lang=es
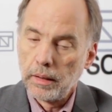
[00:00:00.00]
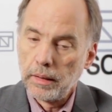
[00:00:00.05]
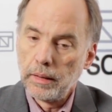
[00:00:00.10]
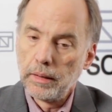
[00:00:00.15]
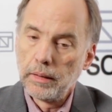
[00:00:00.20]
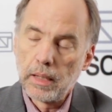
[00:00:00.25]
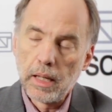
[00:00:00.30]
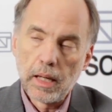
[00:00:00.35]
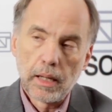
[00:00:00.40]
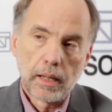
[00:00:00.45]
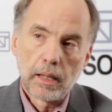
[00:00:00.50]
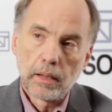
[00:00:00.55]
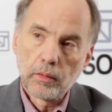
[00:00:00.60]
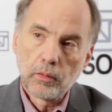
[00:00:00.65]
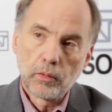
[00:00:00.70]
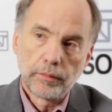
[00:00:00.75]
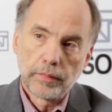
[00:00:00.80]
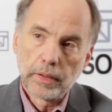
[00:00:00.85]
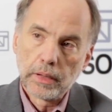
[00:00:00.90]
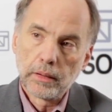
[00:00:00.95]
y cada
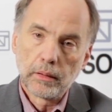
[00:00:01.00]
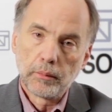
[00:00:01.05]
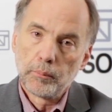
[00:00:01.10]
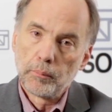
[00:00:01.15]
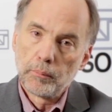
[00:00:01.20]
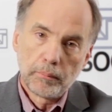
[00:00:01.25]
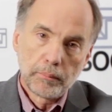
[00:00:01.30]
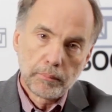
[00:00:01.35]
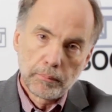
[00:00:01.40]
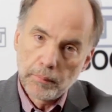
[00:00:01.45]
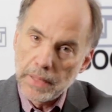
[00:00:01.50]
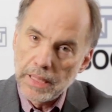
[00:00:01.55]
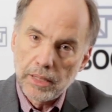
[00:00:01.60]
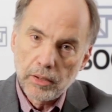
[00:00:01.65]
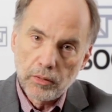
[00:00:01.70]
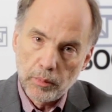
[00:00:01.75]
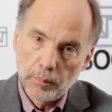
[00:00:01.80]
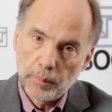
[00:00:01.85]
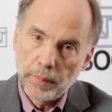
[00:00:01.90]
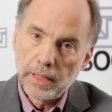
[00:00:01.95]
año vienen
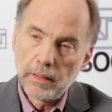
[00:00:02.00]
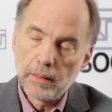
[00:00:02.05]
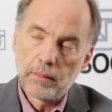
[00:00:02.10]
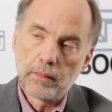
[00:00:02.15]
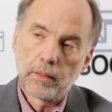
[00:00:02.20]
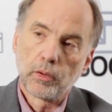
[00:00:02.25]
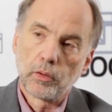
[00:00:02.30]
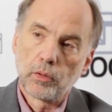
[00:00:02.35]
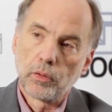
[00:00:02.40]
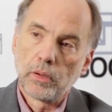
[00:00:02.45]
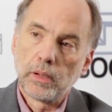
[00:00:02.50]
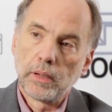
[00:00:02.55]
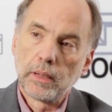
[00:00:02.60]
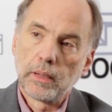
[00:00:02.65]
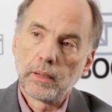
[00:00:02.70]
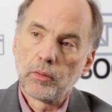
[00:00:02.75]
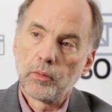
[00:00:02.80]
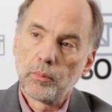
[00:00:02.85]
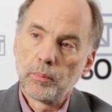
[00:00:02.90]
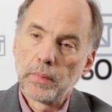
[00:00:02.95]
miles y miles de
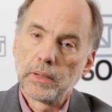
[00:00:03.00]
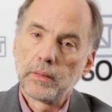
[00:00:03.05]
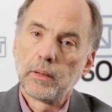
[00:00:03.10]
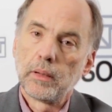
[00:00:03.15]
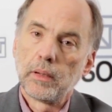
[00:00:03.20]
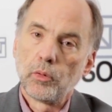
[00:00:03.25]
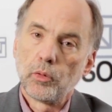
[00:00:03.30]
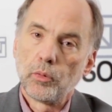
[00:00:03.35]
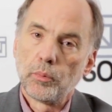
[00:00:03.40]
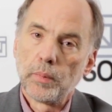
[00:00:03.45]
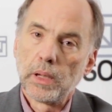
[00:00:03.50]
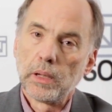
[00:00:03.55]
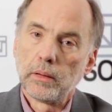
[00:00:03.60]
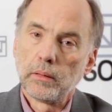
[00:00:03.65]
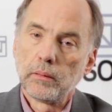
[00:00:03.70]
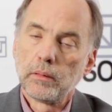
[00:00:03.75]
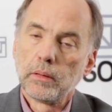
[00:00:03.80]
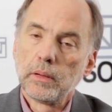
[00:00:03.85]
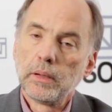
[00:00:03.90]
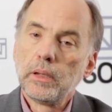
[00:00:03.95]
toneladas más a los
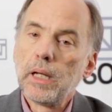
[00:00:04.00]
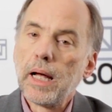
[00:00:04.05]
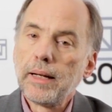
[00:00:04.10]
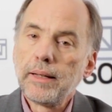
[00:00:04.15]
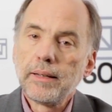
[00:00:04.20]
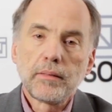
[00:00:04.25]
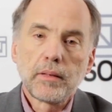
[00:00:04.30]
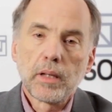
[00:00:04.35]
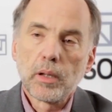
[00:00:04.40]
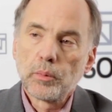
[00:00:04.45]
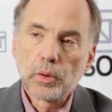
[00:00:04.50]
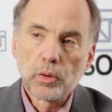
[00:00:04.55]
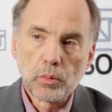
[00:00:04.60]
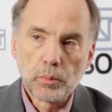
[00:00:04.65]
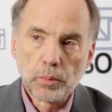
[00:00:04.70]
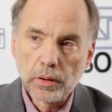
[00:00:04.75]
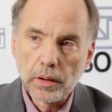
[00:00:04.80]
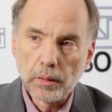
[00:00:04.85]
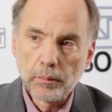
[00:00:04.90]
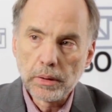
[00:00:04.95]
mares y nadie sabe
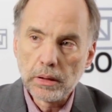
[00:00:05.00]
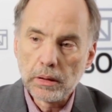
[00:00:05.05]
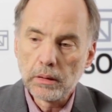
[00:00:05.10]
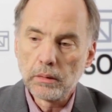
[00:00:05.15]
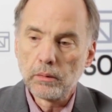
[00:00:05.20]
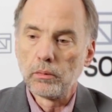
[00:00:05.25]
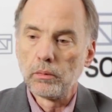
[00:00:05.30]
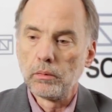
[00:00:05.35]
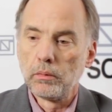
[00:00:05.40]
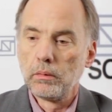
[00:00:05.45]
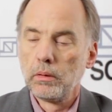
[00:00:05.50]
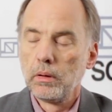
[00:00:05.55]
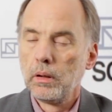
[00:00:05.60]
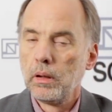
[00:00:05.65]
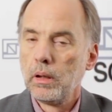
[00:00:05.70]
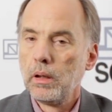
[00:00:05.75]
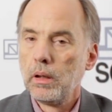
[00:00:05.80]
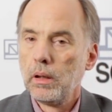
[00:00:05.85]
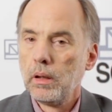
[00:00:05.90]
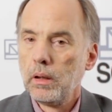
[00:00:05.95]
cómo trabajarlo.
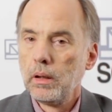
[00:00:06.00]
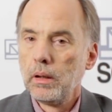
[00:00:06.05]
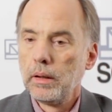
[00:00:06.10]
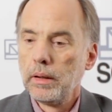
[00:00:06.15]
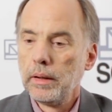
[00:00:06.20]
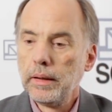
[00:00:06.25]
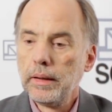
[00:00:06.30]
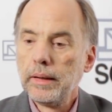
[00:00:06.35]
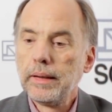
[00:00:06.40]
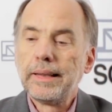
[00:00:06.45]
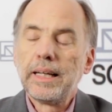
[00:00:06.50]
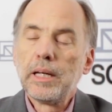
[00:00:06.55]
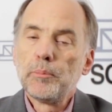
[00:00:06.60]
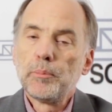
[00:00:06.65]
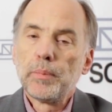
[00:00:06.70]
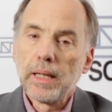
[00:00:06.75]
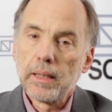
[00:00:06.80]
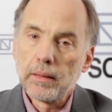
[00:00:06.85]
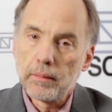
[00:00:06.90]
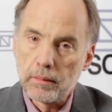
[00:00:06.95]
¿Y qué
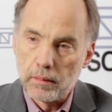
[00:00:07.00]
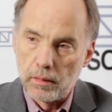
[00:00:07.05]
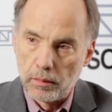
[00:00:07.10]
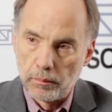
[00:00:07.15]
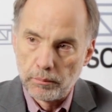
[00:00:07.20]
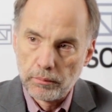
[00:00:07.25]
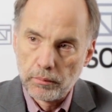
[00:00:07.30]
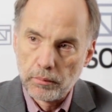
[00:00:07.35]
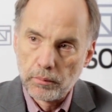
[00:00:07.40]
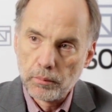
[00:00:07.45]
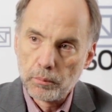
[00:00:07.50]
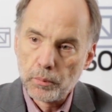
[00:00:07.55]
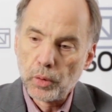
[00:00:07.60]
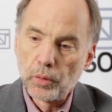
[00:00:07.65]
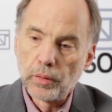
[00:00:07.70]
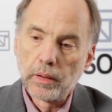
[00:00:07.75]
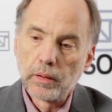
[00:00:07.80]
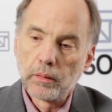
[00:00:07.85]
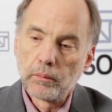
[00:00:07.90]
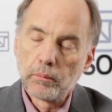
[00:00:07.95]
pasa?
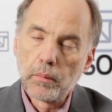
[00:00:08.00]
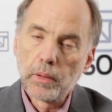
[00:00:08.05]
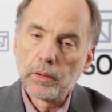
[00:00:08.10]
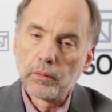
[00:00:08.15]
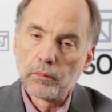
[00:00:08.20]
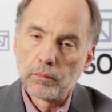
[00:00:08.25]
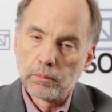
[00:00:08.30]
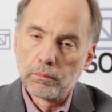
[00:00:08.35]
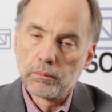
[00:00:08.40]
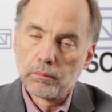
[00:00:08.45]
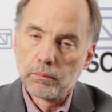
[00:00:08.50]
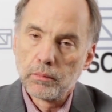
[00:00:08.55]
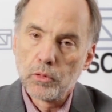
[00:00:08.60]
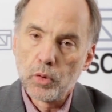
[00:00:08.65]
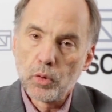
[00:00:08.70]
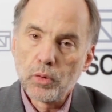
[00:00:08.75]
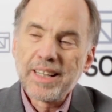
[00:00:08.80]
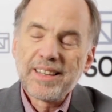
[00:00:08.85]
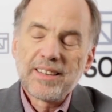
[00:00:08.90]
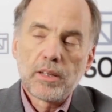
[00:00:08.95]
Porque, bueno,
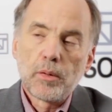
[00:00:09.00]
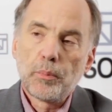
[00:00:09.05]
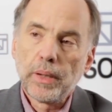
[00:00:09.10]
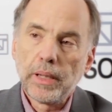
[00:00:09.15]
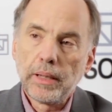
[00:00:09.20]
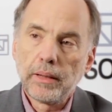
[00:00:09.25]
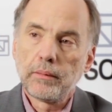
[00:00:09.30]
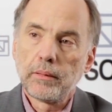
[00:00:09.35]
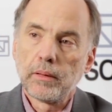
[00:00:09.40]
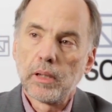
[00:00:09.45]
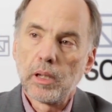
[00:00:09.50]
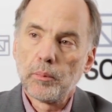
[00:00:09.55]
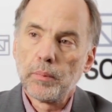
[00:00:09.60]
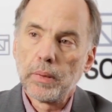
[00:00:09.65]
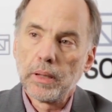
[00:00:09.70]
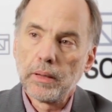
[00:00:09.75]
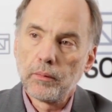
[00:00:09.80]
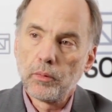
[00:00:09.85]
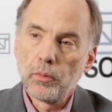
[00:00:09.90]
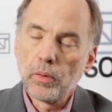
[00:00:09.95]
no desaparece, la
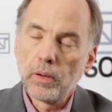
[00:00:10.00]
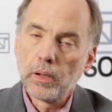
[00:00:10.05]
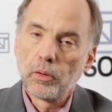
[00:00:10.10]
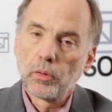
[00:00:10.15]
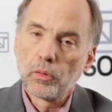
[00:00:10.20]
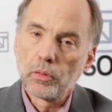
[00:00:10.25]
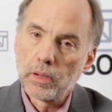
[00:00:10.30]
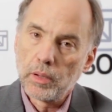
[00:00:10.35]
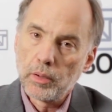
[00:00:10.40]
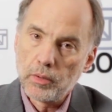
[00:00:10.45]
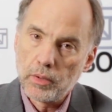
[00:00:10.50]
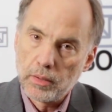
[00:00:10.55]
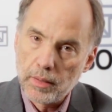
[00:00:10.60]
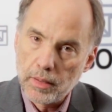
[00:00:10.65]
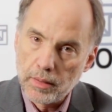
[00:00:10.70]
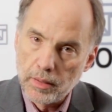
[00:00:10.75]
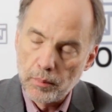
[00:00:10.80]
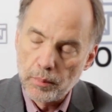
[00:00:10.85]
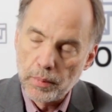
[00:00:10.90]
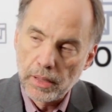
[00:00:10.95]
basura no
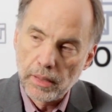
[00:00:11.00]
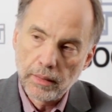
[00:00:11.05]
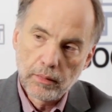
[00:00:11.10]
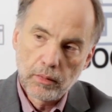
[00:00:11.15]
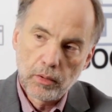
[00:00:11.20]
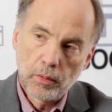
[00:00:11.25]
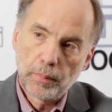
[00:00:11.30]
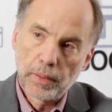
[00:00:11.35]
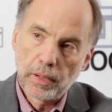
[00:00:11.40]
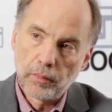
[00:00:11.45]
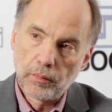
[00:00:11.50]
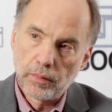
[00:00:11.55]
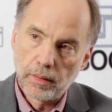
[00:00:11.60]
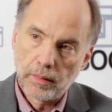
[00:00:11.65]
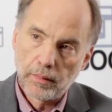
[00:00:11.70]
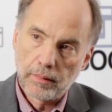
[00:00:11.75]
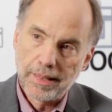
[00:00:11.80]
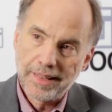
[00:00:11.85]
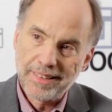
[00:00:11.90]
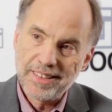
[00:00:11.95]
desaparece, pero
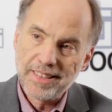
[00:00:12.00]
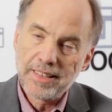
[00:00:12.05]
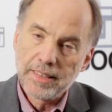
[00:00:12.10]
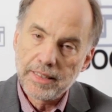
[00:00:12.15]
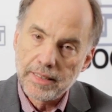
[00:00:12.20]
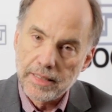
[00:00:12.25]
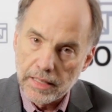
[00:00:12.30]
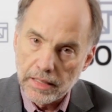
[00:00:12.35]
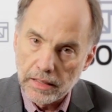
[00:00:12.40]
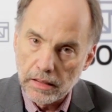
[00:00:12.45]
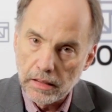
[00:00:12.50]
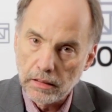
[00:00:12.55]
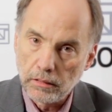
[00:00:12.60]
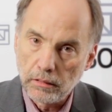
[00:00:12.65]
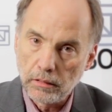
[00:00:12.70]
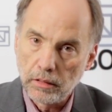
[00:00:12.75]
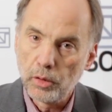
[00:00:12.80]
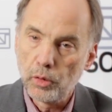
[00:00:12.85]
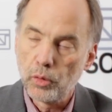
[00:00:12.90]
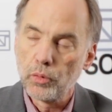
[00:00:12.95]
se desintegra
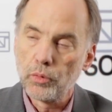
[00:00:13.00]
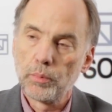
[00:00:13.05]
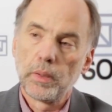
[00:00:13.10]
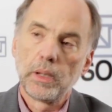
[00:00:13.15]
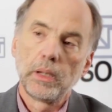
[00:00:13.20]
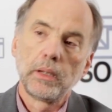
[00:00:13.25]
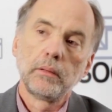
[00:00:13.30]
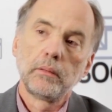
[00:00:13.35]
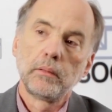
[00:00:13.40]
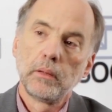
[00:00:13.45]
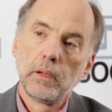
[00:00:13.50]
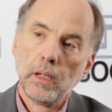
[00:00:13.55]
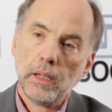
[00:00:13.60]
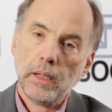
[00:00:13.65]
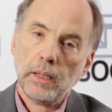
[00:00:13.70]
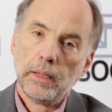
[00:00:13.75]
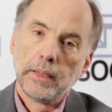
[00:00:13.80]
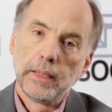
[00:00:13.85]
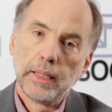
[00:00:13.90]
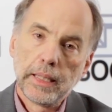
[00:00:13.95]
en los mares,
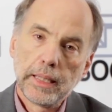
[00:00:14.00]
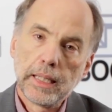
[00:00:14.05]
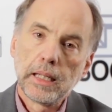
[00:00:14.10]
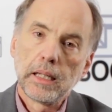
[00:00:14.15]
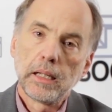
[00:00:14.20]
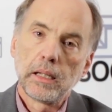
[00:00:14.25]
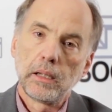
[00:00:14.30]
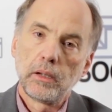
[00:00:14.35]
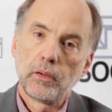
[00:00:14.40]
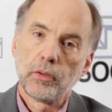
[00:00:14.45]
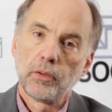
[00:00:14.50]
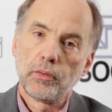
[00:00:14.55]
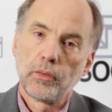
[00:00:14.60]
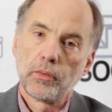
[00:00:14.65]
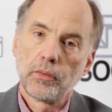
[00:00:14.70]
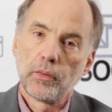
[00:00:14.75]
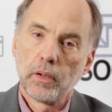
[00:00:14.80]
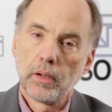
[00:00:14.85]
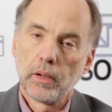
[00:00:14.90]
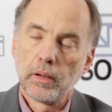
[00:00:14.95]
llega a,
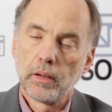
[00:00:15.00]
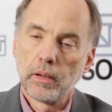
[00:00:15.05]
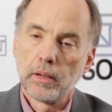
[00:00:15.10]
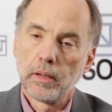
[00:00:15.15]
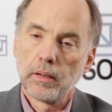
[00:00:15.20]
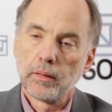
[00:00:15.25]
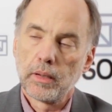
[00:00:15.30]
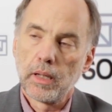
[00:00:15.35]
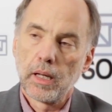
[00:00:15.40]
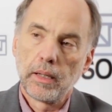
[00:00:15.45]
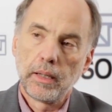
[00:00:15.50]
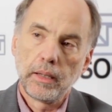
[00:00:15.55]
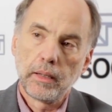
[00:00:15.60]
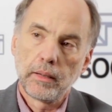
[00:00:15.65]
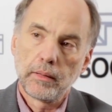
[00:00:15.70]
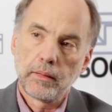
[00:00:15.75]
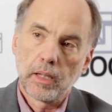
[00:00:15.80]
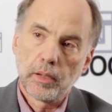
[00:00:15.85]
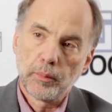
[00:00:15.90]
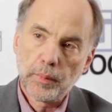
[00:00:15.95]
las eh, las
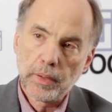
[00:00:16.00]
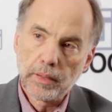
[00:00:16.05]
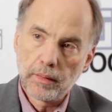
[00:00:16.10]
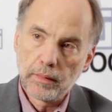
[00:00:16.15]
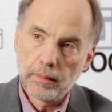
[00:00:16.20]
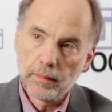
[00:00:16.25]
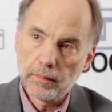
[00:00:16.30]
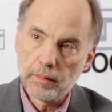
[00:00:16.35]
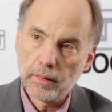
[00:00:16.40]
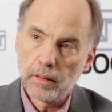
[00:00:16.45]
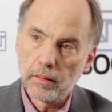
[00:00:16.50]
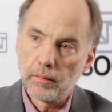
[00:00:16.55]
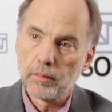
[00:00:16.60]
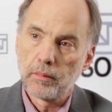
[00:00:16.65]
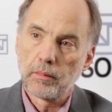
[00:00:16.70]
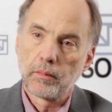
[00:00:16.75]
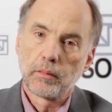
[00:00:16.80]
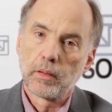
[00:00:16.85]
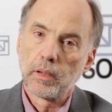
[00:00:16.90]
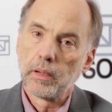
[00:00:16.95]
cadenas
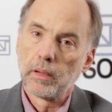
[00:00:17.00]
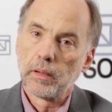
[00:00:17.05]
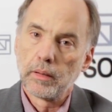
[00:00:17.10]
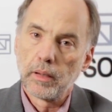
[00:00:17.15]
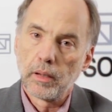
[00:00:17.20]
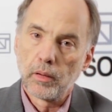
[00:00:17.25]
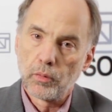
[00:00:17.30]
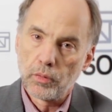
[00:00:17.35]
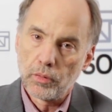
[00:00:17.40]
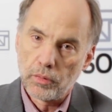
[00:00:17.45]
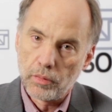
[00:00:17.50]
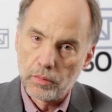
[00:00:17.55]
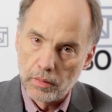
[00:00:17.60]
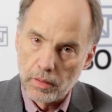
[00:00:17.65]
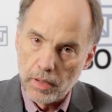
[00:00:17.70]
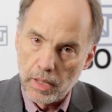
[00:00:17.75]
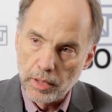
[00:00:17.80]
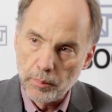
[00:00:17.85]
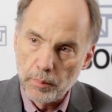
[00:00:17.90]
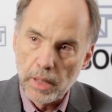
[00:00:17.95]
alimenticias de,
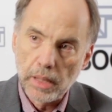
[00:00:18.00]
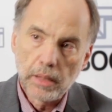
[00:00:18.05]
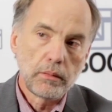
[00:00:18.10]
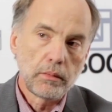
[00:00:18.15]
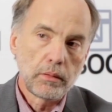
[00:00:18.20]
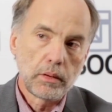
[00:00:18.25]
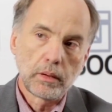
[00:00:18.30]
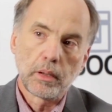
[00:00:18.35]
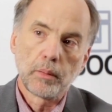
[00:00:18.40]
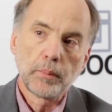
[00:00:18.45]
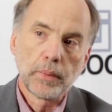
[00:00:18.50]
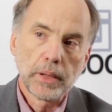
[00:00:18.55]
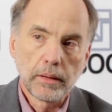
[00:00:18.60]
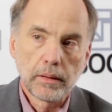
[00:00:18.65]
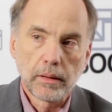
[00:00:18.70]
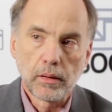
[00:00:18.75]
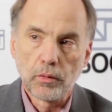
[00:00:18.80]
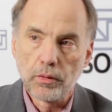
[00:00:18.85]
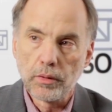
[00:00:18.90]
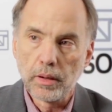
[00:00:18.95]
los animales y también
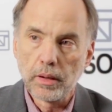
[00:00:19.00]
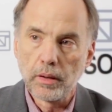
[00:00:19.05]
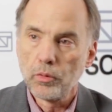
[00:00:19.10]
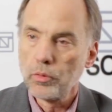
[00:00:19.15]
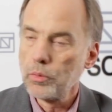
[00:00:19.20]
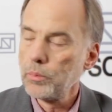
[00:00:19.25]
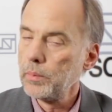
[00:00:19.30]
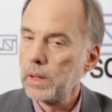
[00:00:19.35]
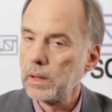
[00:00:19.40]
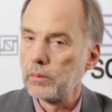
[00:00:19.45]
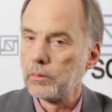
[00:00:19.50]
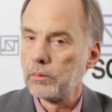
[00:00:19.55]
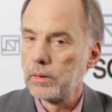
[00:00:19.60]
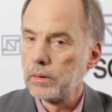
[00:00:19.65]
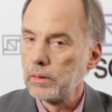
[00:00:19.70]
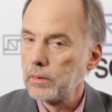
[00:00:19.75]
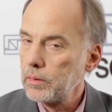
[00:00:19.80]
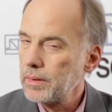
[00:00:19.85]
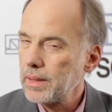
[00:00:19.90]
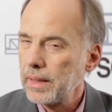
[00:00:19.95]
de los seres humanos.
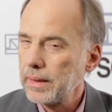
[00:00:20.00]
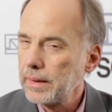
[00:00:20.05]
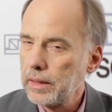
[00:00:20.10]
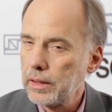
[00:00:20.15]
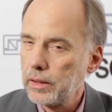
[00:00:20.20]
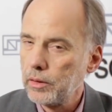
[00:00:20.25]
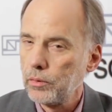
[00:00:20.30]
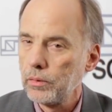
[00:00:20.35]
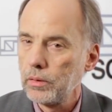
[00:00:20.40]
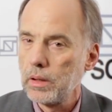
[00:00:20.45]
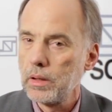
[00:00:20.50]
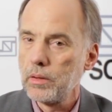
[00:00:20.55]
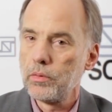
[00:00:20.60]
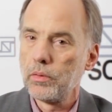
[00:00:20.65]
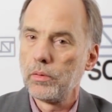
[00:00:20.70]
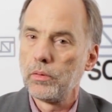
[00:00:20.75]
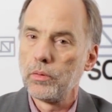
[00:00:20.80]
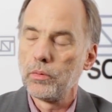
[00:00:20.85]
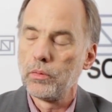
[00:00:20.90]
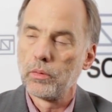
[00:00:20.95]
Entonces hay que encontrar
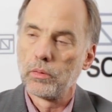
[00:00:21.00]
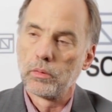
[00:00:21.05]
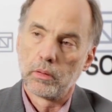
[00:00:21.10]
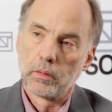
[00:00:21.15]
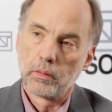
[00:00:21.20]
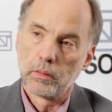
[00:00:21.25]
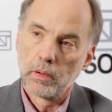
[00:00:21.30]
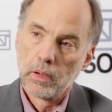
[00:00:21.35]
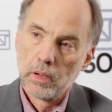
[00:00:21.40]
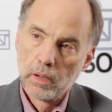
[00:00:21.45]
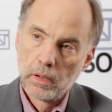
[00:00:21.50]
soluciones.